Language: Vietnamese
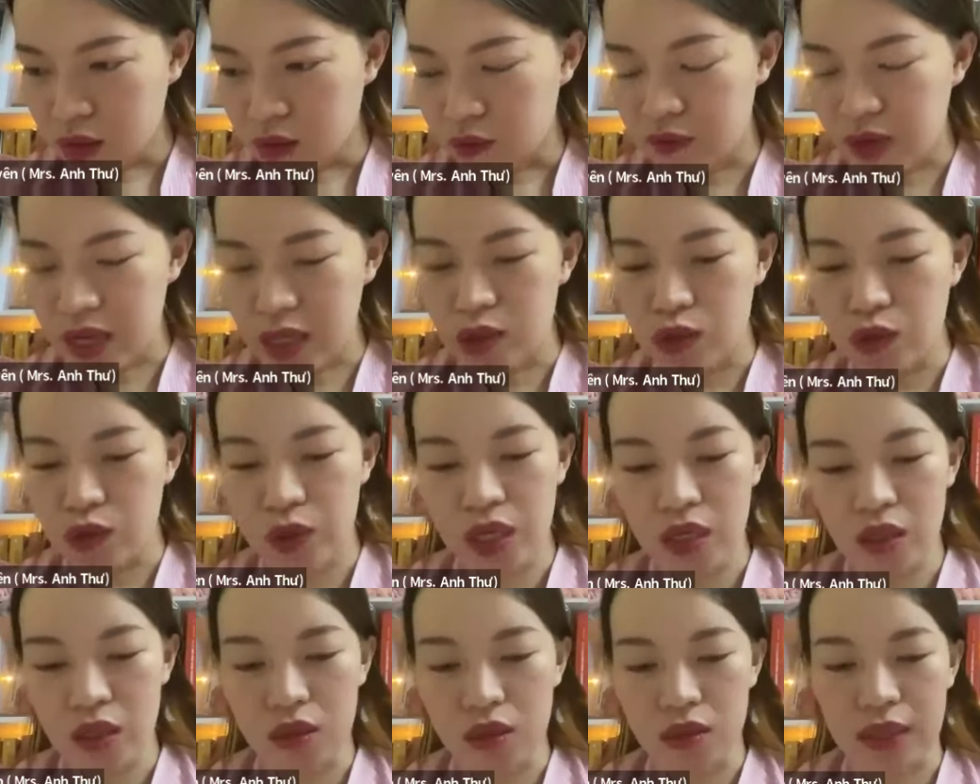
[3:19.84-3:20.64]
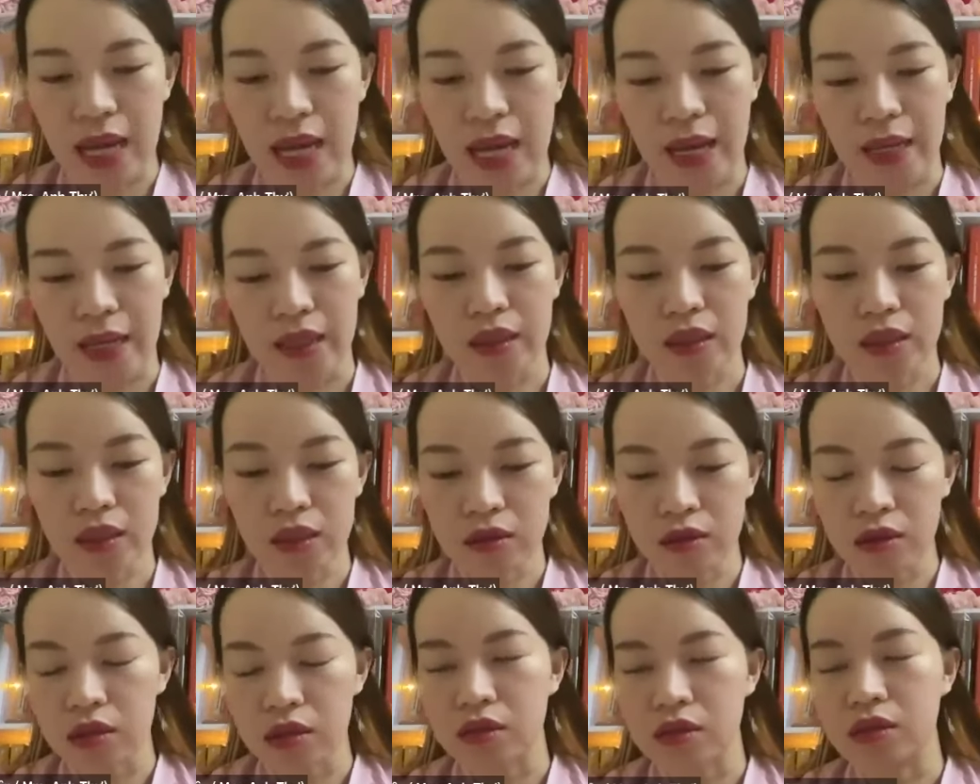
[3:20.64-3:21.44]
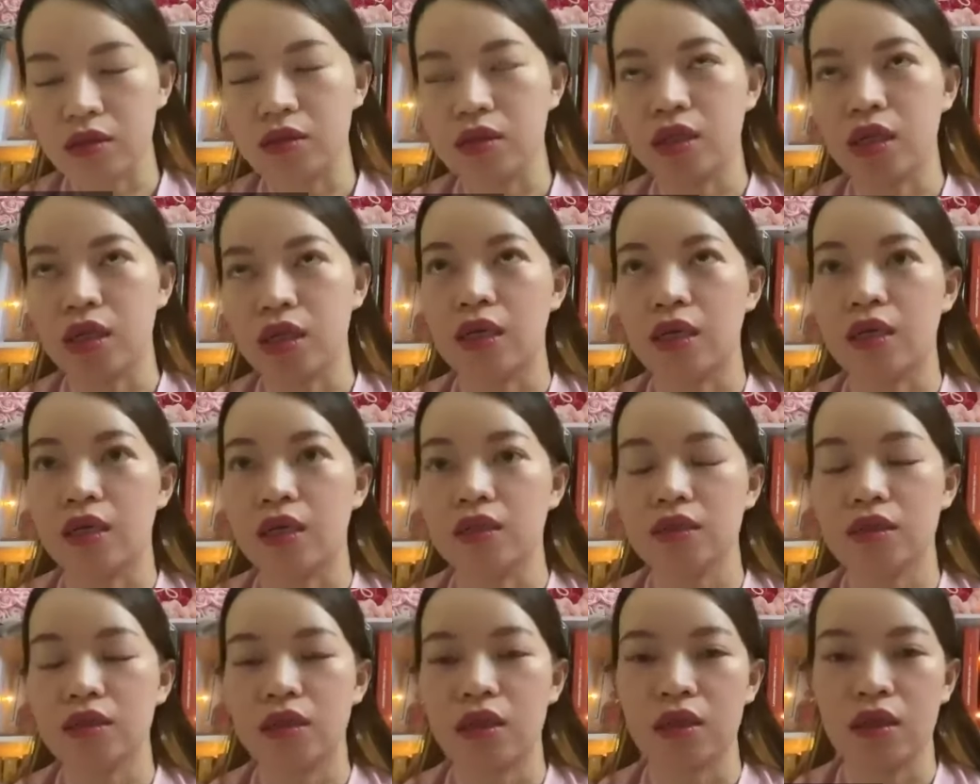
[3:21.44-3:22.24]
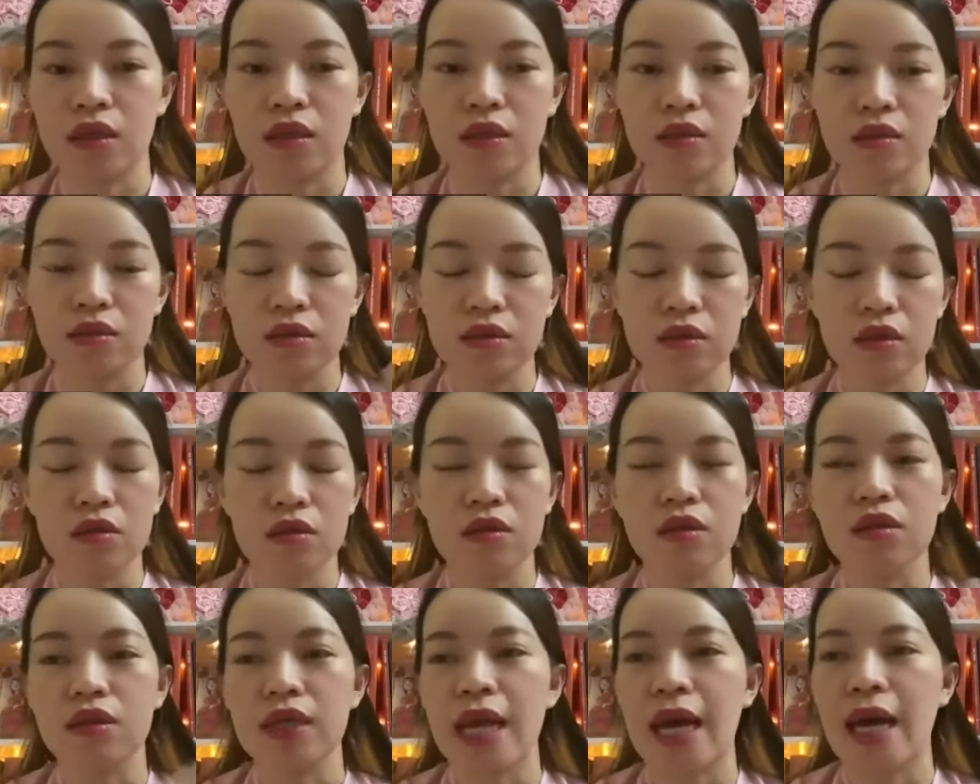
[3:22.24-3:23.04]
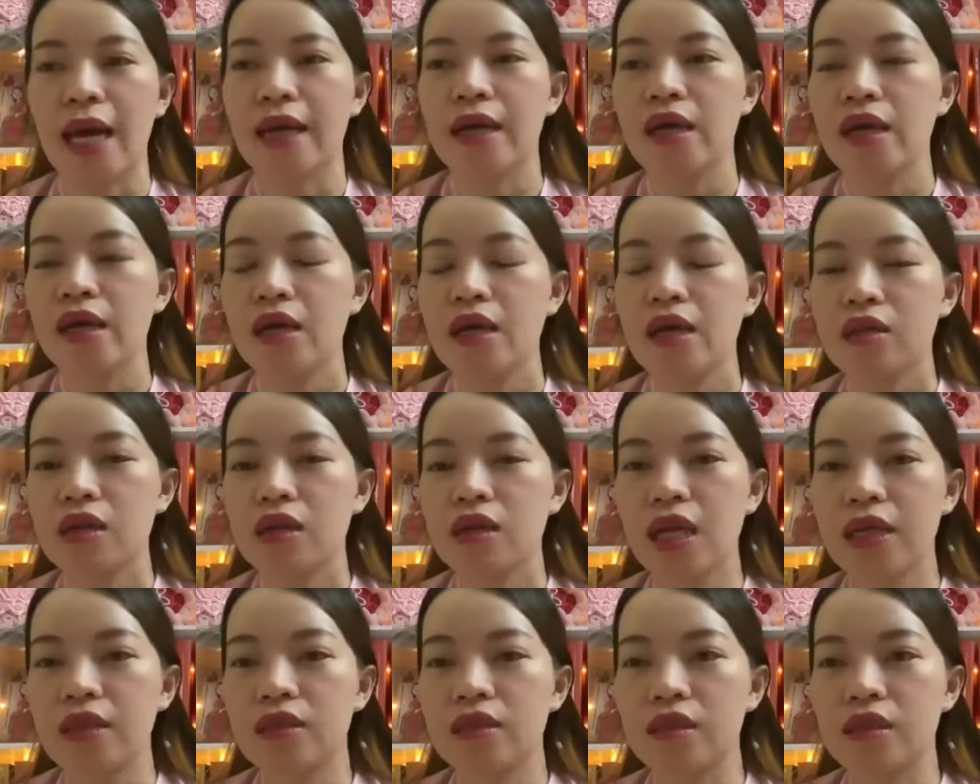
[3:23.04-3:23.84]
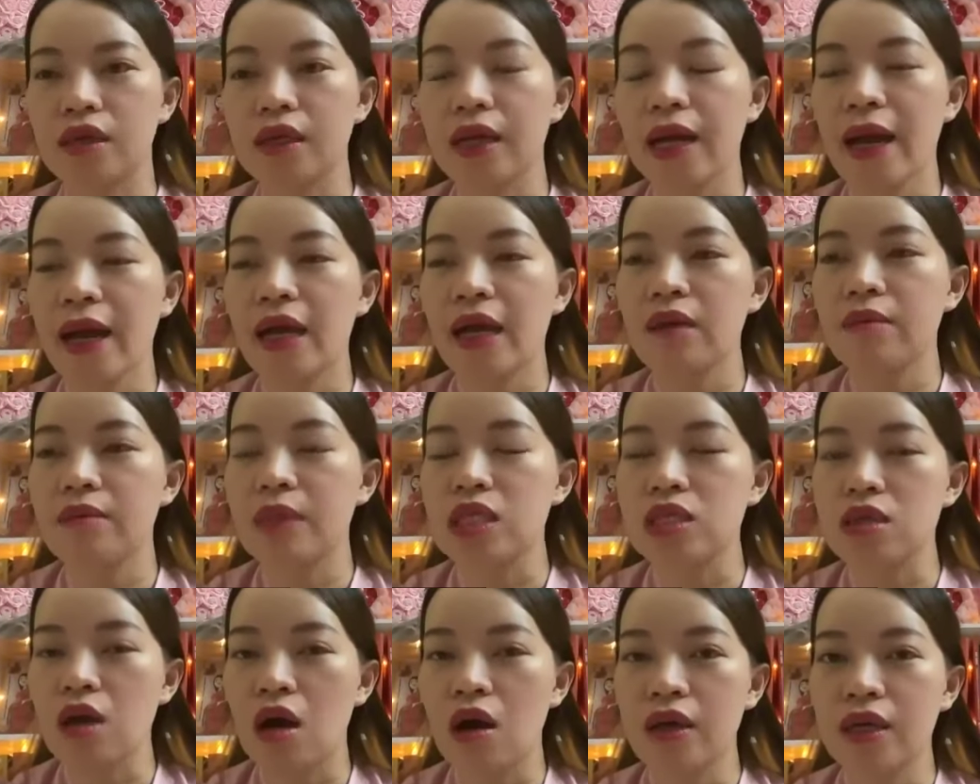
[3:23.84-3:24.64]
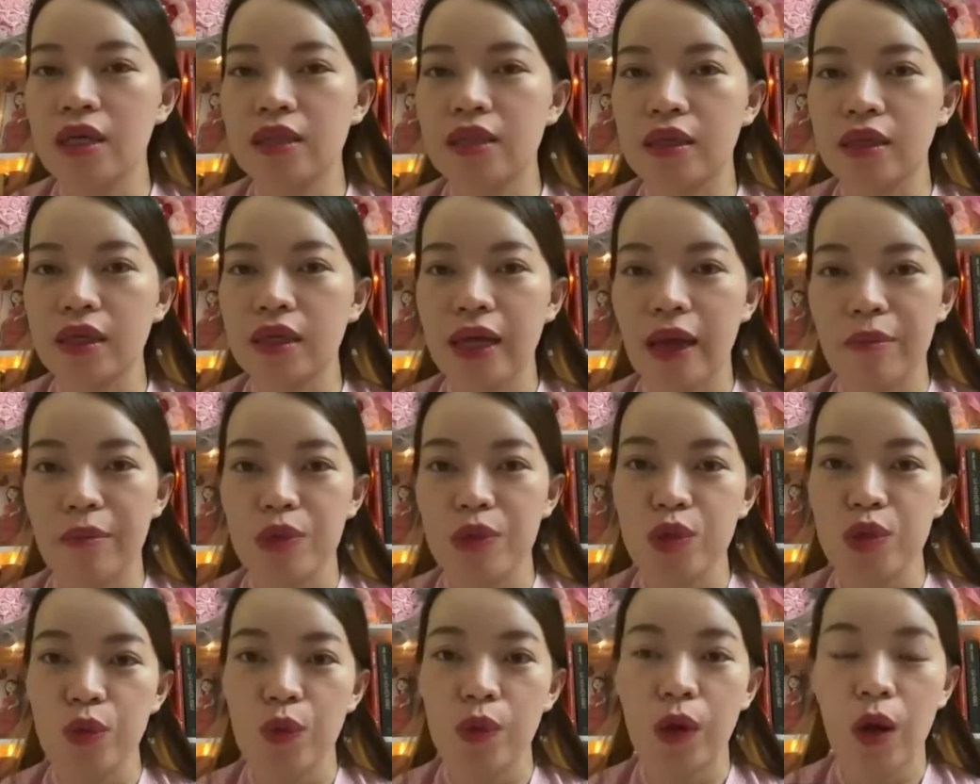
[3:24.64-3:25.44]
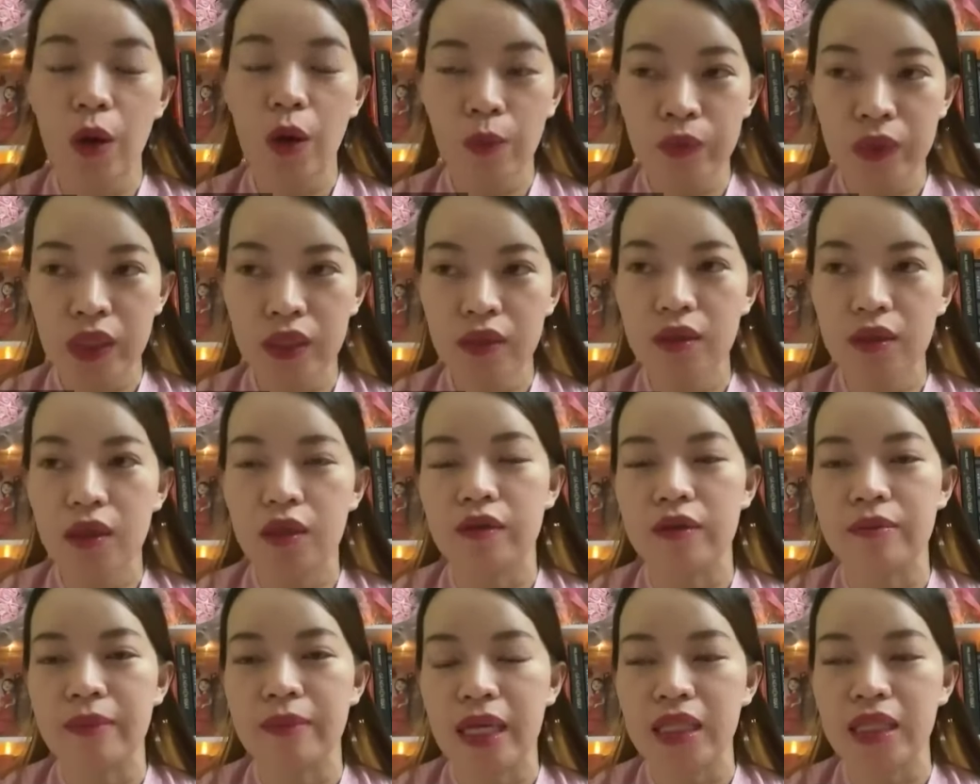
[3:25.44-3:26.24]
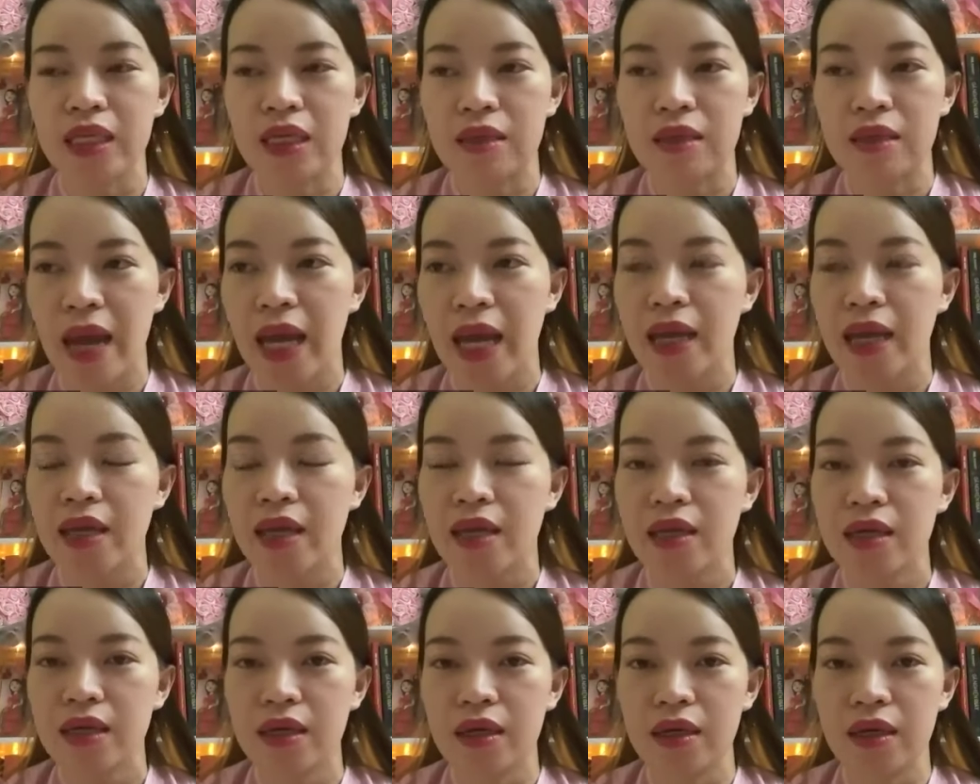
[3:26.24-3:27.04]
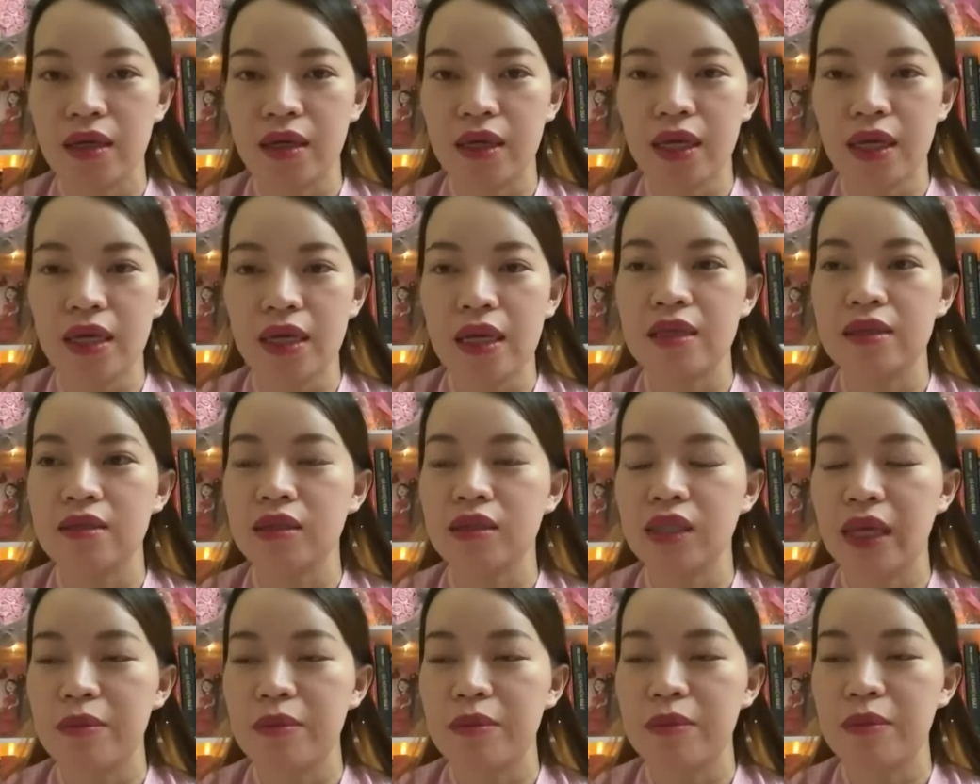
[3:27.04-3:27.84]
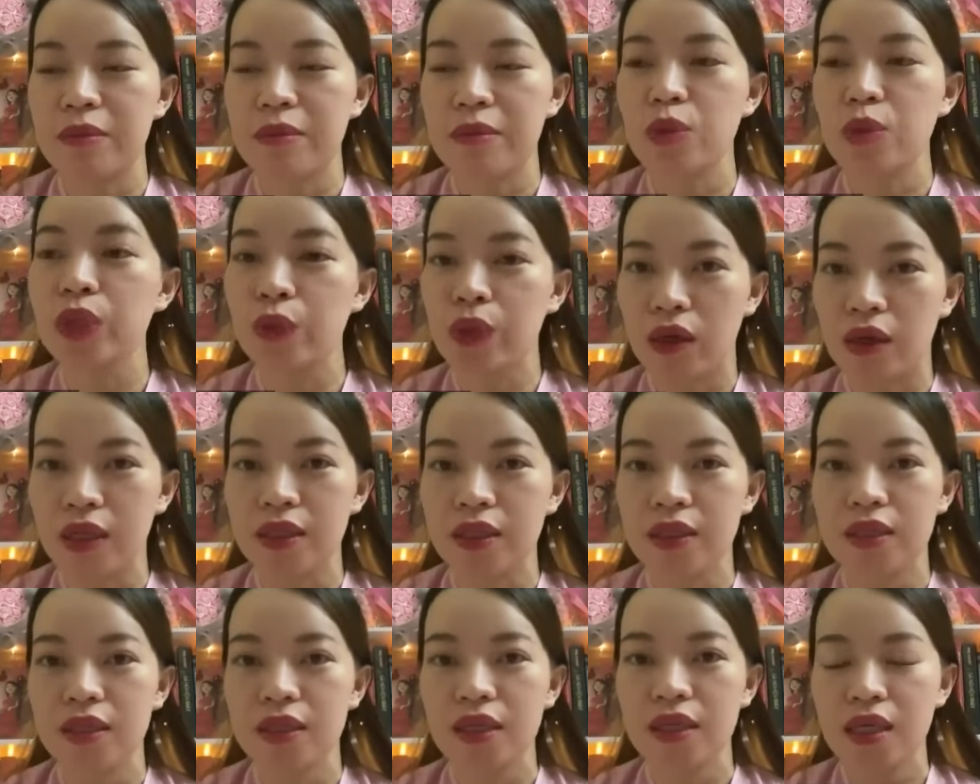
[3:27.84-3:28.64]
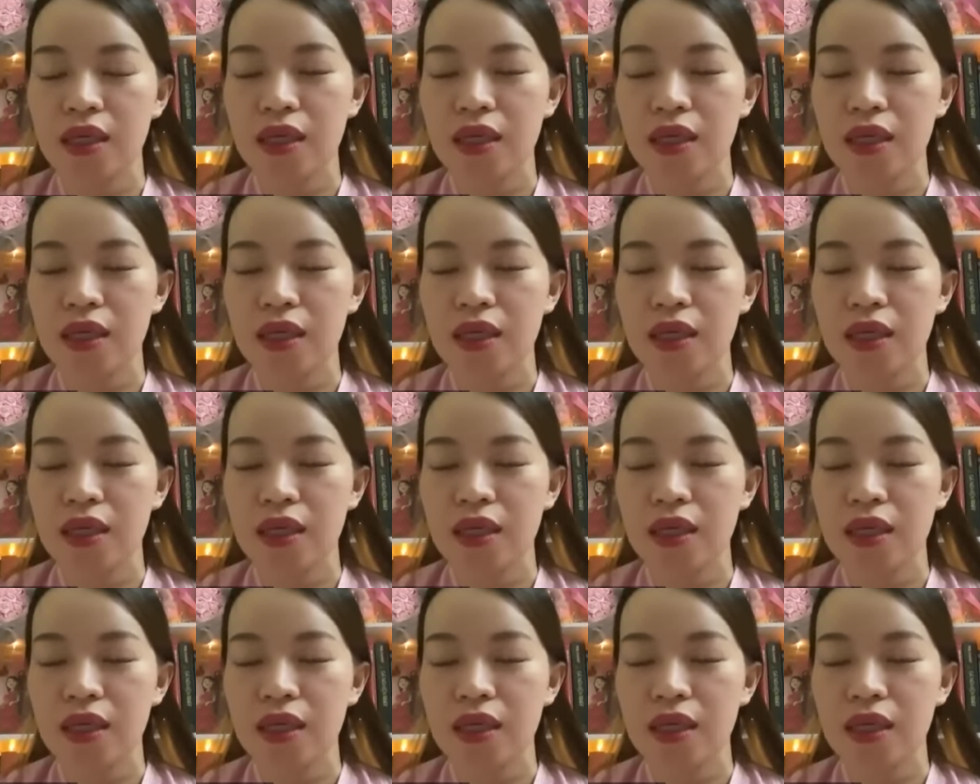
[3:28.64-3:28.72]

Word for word: và suy ngược lại tương tự uh, tương tự ngược lại đó là những ai mà cho nên những cảm xúc không tích cực về mặt tiền bạc à, hay là cảm xúc tiêu cực ấy